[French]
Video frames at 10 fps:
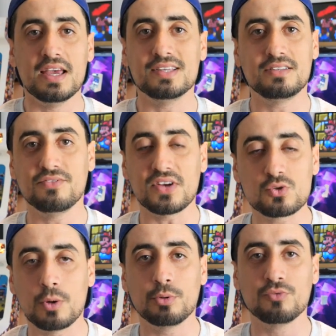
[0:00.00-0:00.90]
Et c'est une
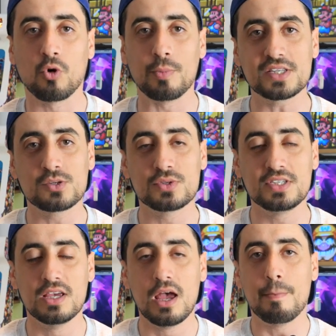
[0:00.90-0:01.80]
façon un peu de vous remercier
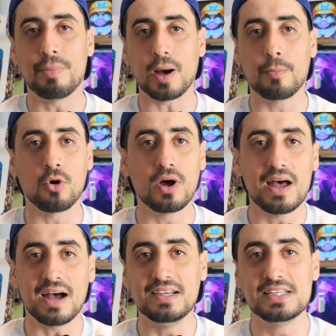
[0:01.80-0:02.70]
aussi par rapport
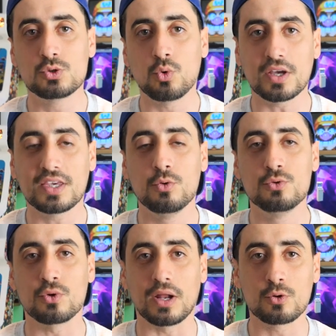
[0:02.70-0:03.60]
à l'histoire qu'il y a eu
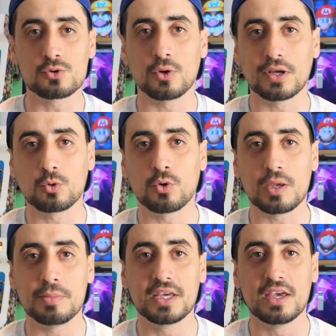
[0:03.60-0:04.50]
sur la console rétro
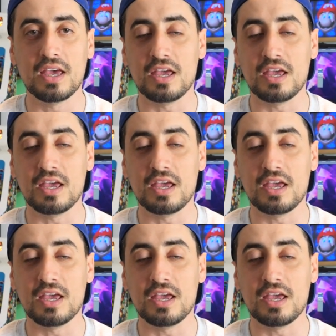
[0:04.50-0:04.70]
gaming.